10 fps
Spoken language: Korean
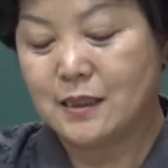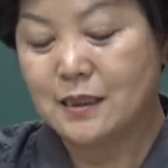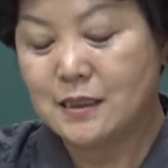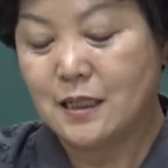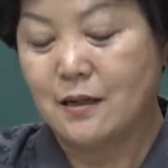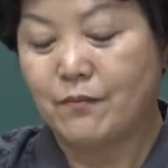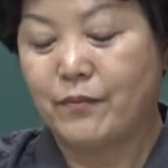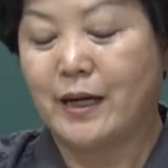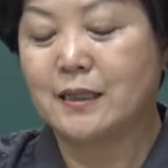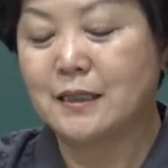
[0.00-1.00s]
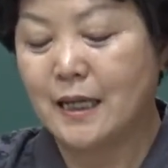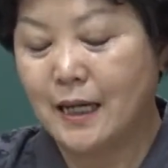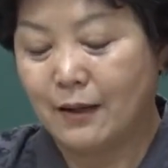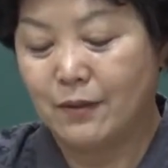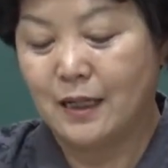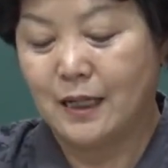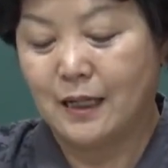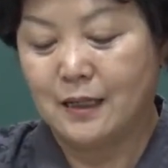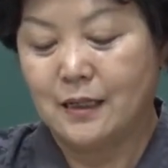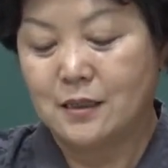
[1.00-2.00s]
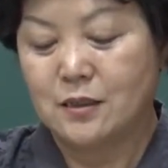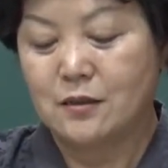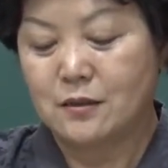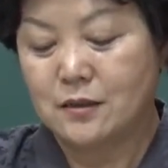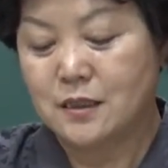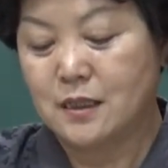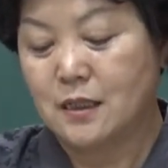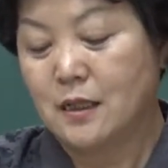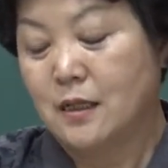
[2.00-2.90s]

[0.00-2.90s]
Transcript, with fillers: 뜻을 바르게 함이라 정치